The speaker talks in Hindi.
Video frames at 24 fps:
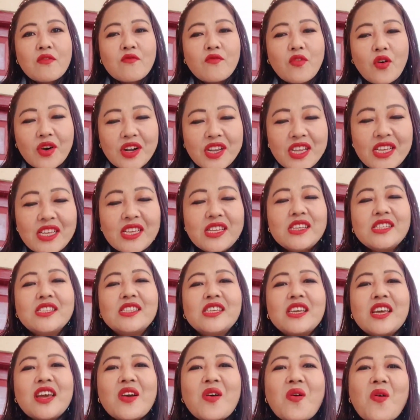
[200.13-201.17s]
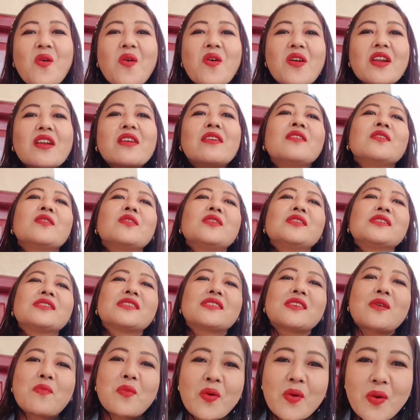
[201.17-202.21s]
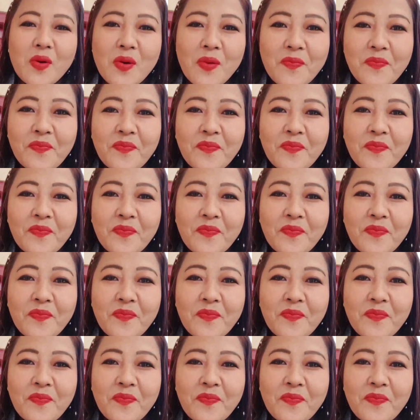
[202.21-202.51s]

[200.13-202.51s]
वोटिंग कीजिए और सबको